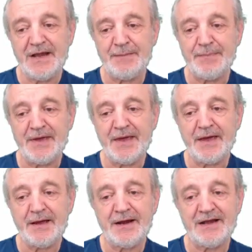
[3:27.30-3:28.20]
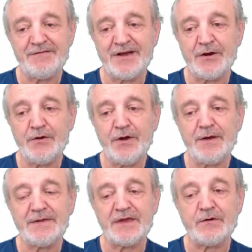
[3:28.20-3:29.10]
les paires
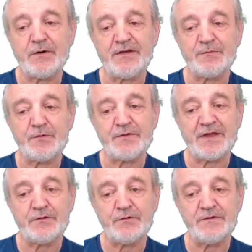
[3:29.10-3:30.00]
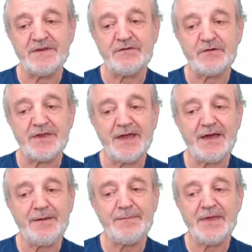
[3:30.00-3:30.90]
clés-valeurs qui correspondent à nos
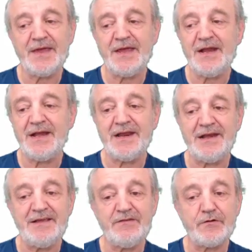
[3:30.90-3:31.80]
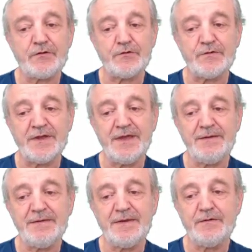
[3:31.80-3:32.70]
dictionnaires et les listes
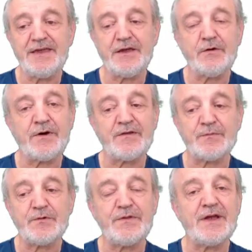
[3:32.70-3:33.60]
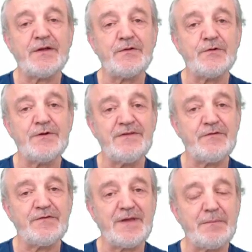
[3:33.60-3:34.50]
ordonnées qui correspondent à nos
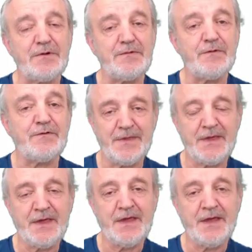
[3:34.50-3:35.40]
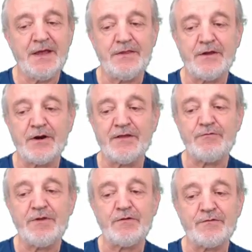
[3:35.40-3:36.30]
listes simples. Dans
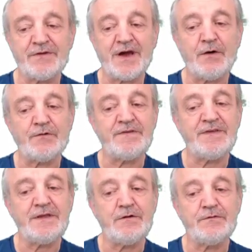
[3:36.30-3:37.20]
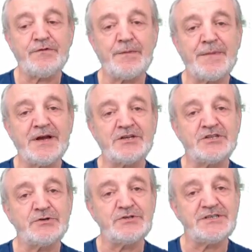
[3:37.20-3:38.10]
la suite, on verra aussi le format
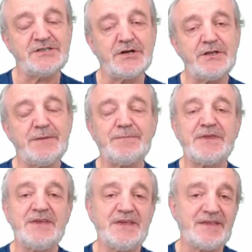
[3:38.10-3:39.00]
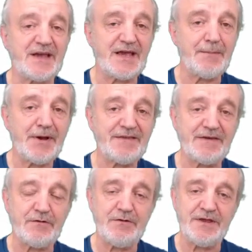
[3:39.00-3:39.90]
GeoJSON qui est un cas
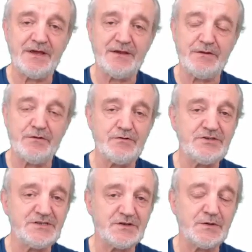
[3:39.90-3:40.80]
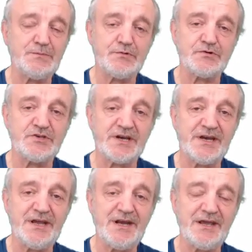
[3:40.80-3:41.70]
particulier de JSON pour
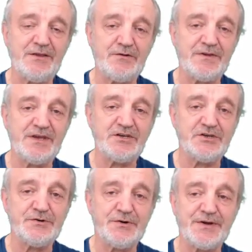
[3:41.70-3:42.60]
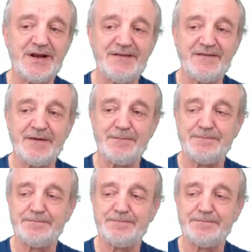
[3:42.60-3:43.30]
gérer les données géolocalisées.